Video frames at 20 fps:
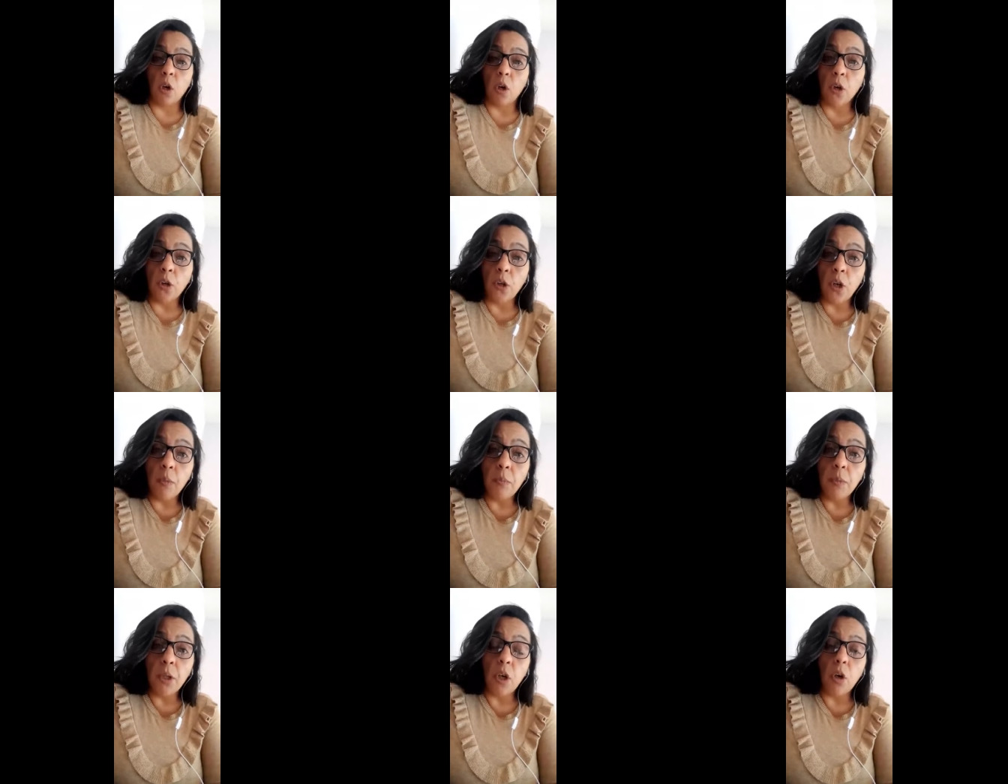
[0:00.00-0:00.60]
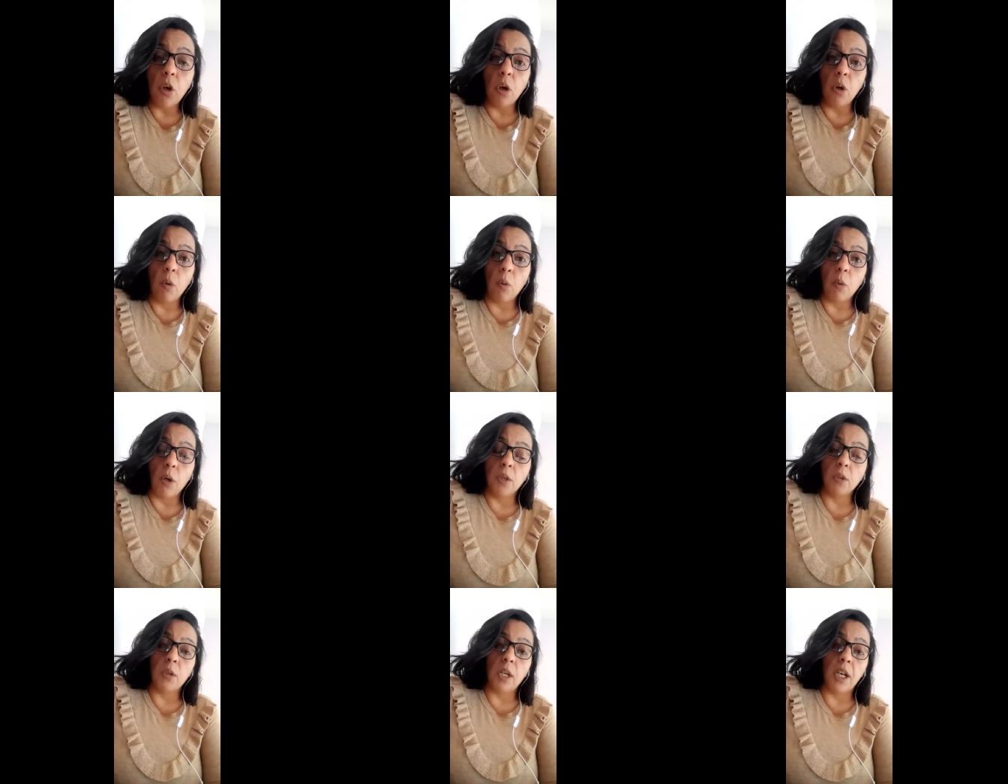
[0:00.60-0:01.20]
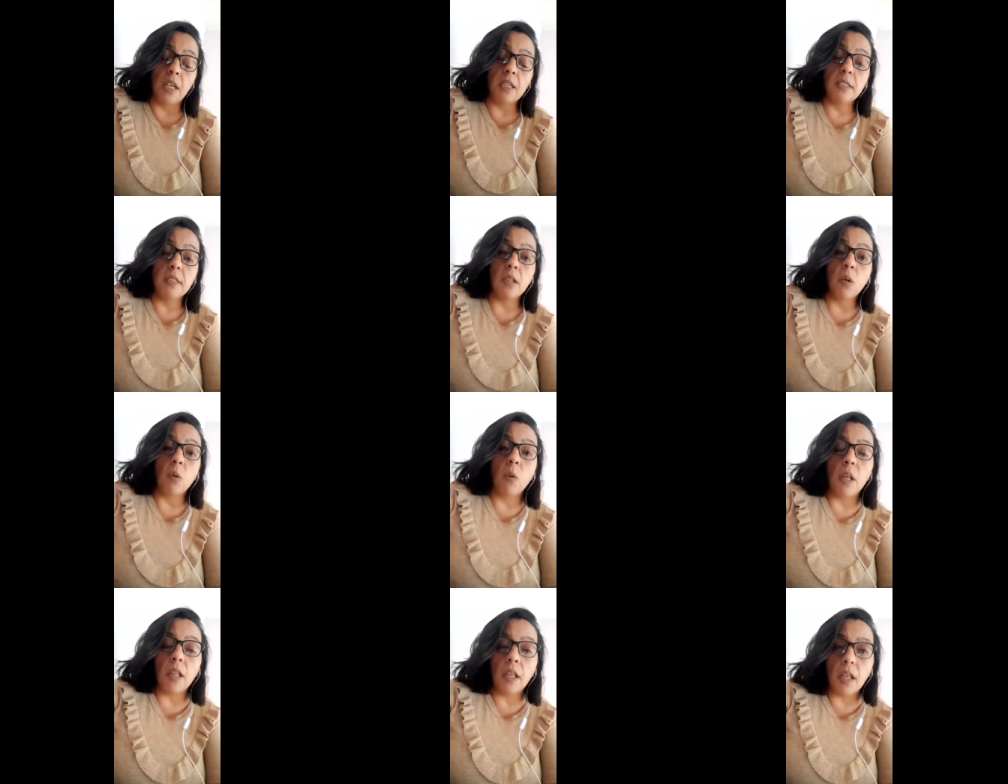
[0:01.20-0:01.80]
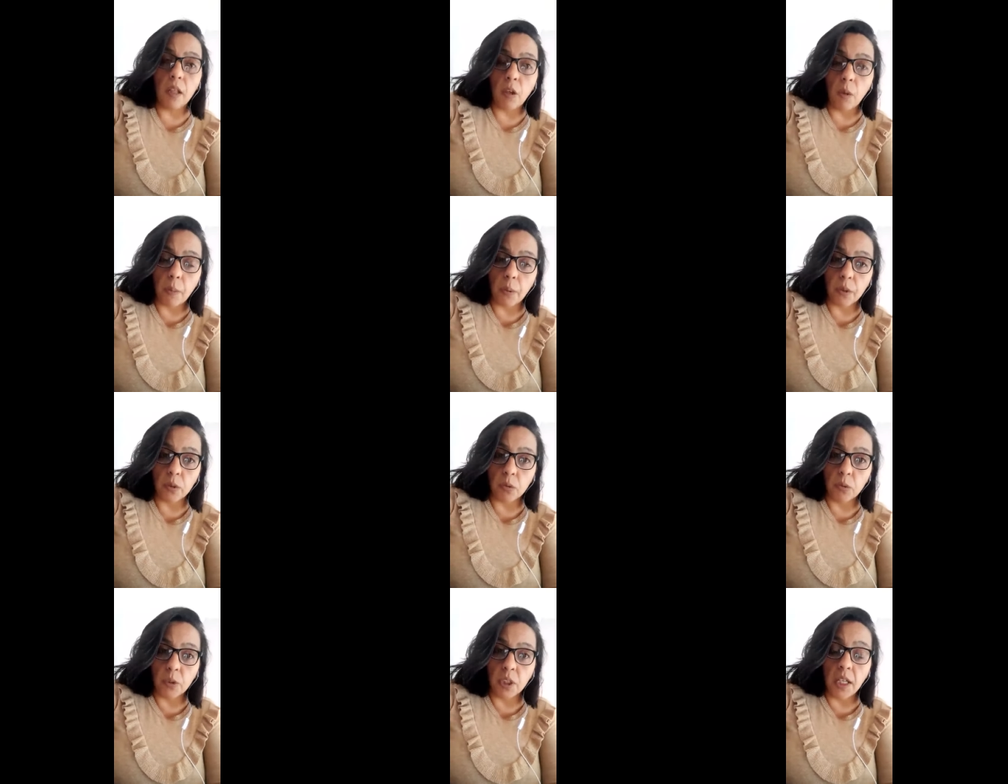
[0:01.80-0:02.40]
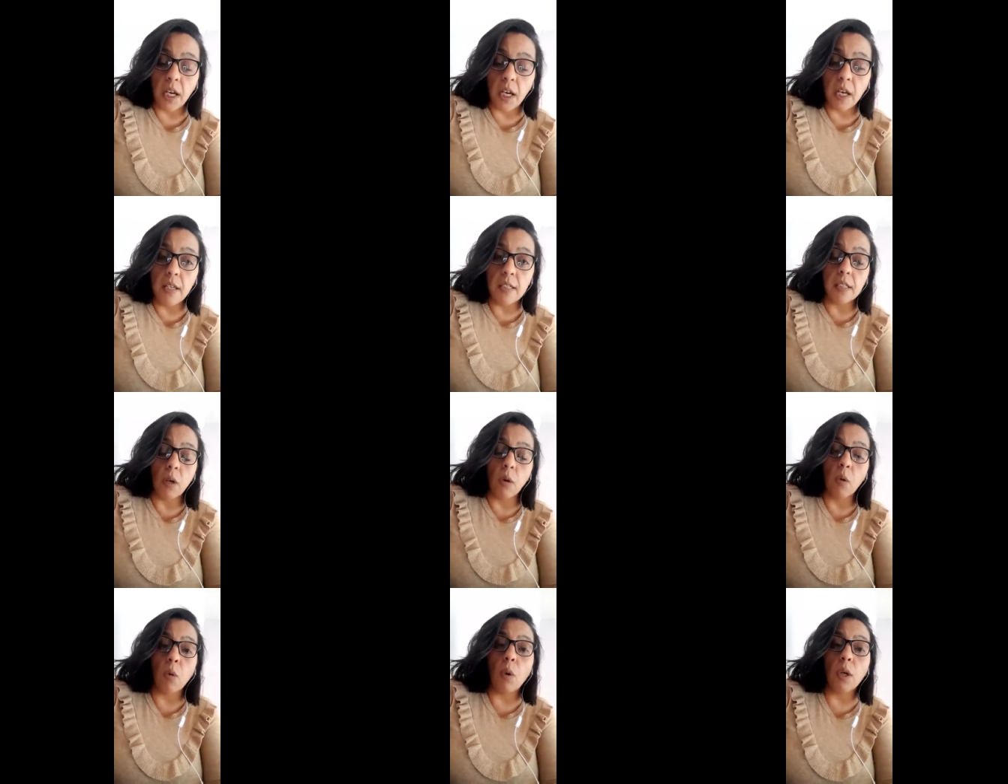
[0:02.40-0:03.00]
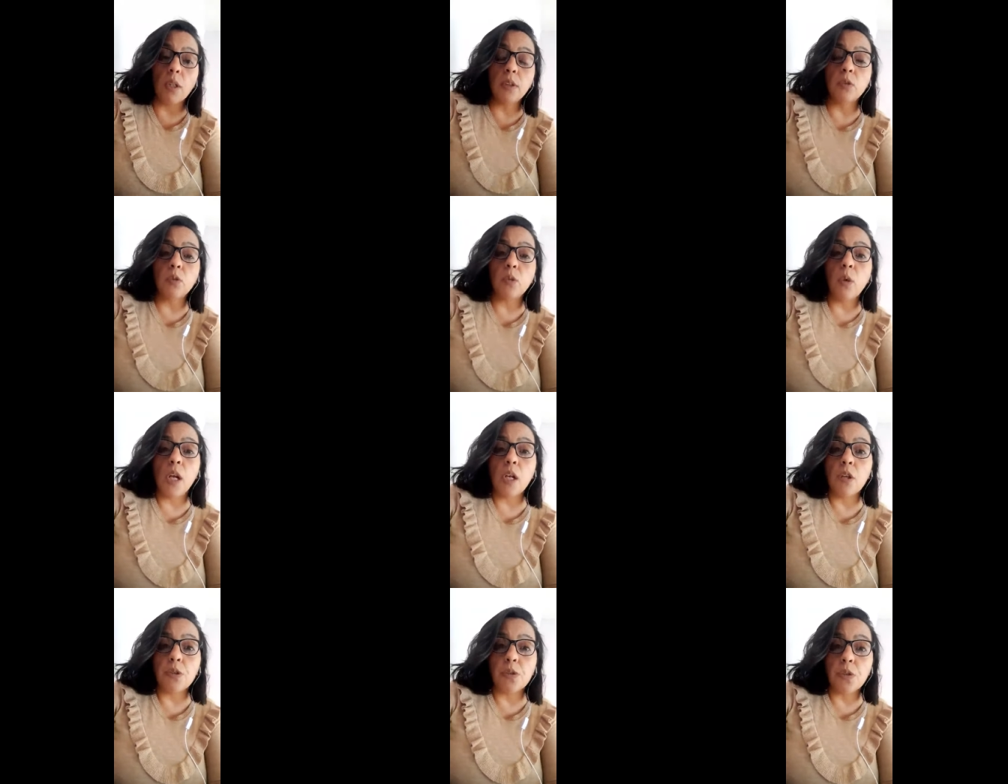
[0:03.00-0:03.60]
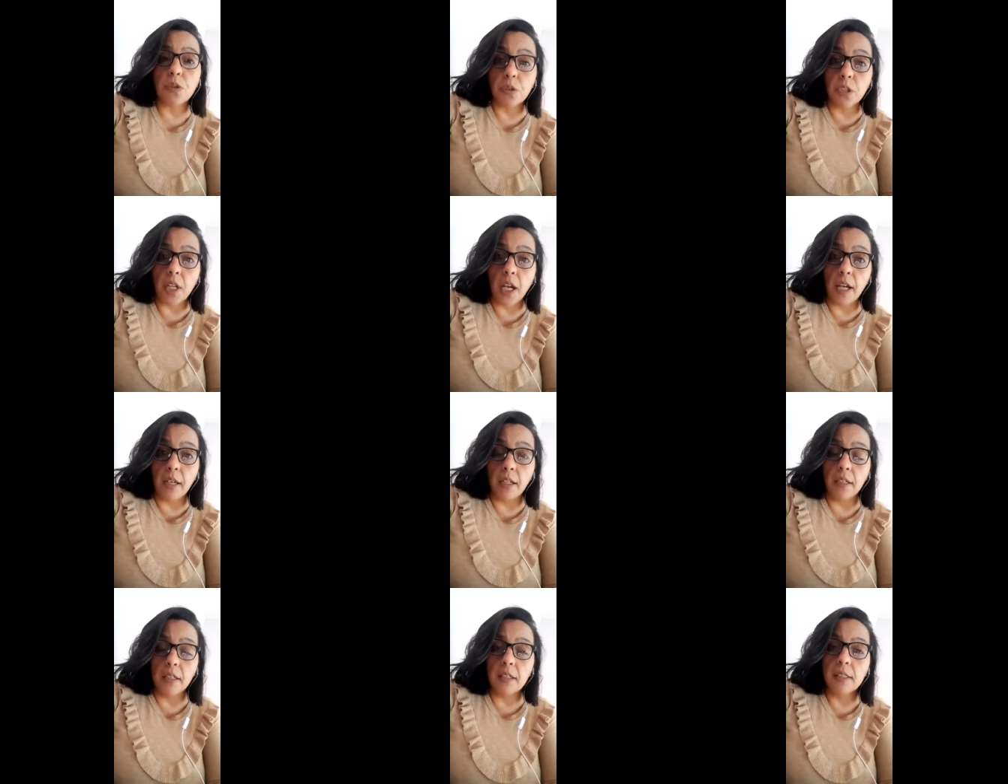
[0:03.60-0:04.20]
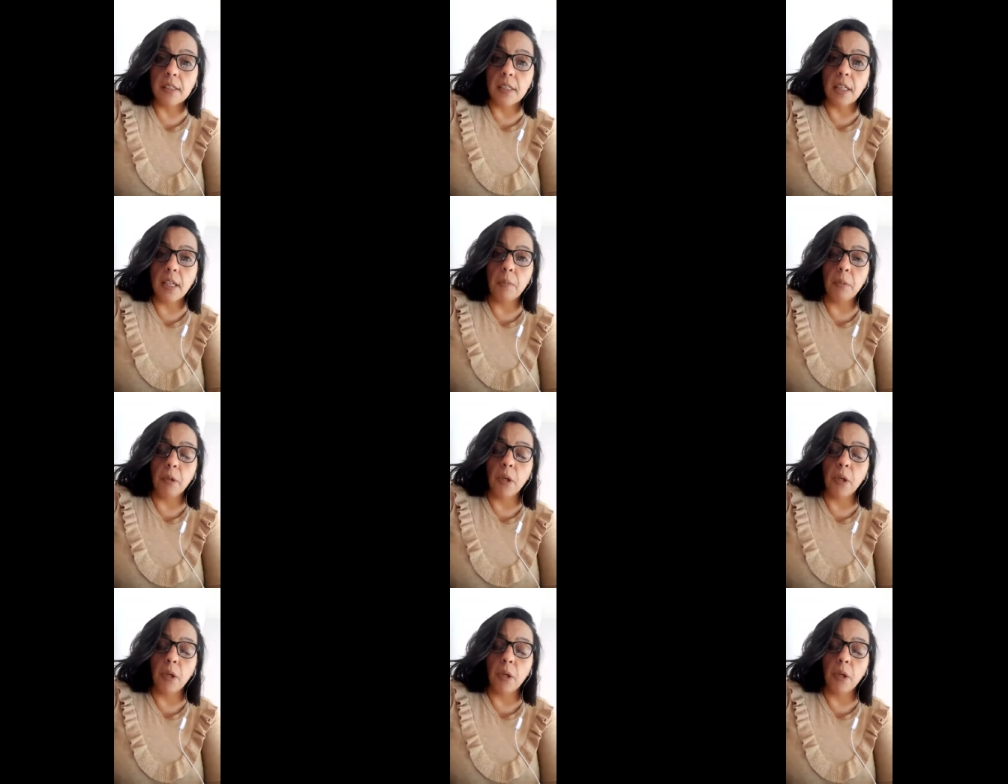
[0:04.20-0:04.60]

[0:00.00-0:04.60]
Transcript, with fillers: económico, en cuanto a la desigualdad de oportunidades, en cuanto a lo social, ¿sí?